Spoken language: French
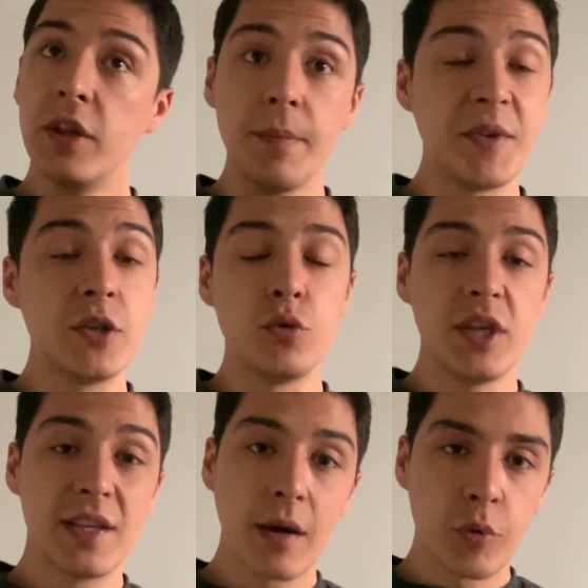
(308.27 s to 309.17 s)
petites
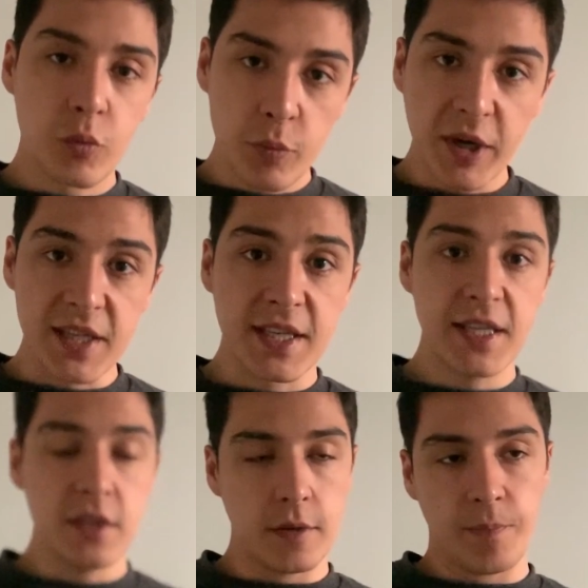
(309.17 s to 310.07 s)
unités un peu plus
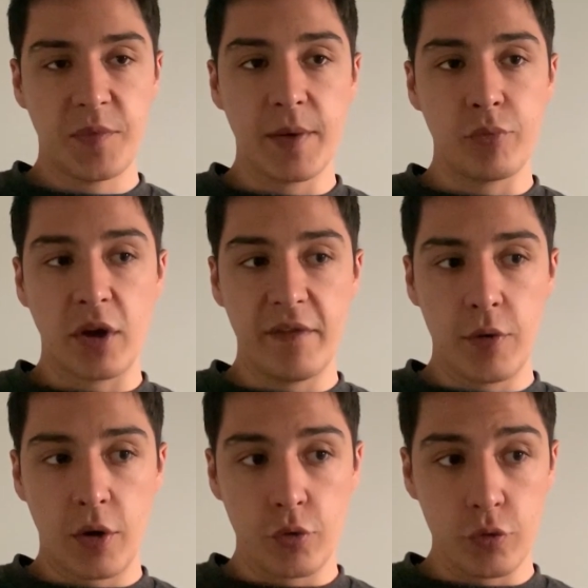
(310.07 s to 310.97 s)
précises, ça pourrait
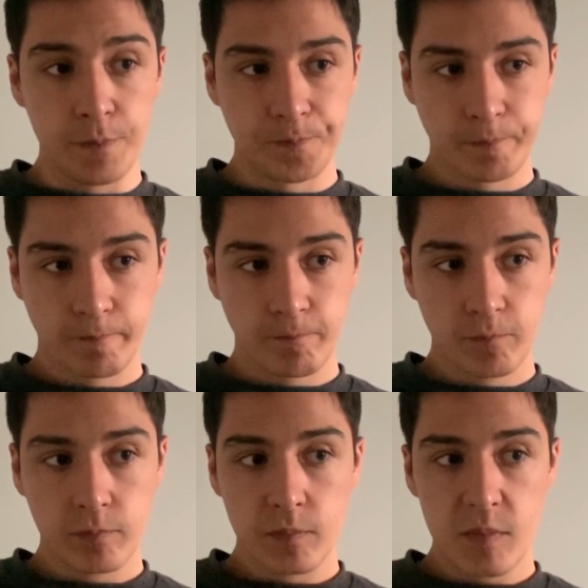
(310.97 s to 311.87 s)
valoir le coup.
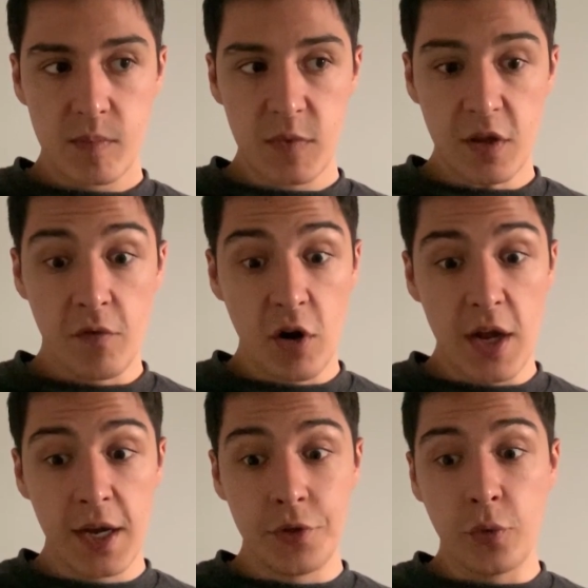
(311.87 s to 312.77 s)

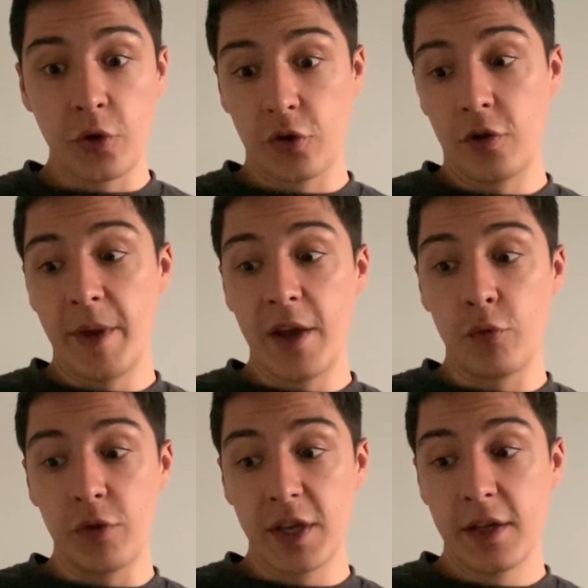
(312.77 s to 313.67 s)
Voilà, donc bah,
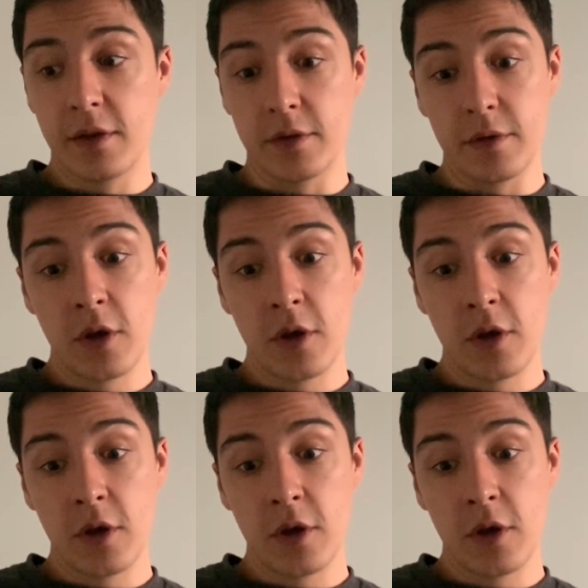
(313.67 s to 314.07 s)
écoutez,